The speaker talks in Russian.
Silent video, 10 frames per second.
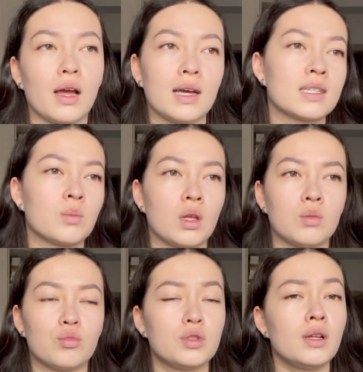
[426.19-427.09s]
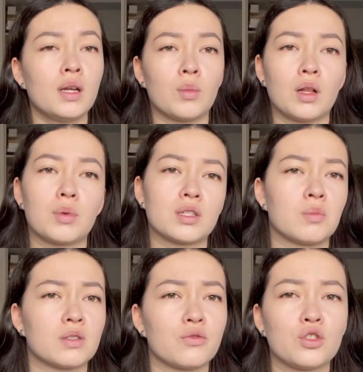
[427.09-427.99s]
А если меня не будили, я могла
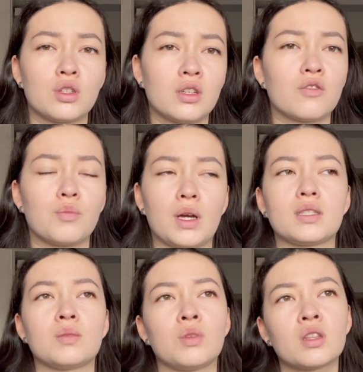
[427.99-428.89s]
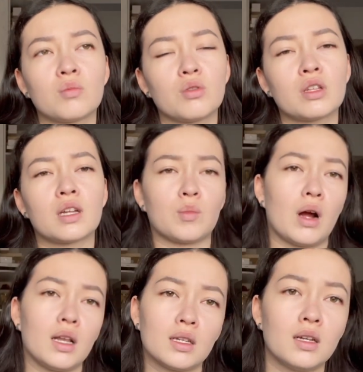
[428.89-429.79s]
просыпаться в 4-5, и мне это было
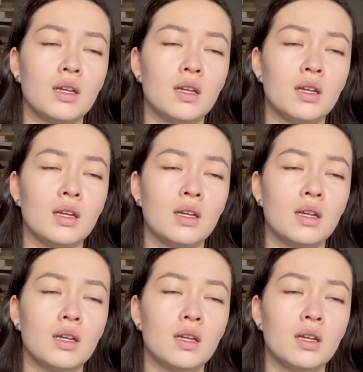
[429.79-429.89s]
нормально.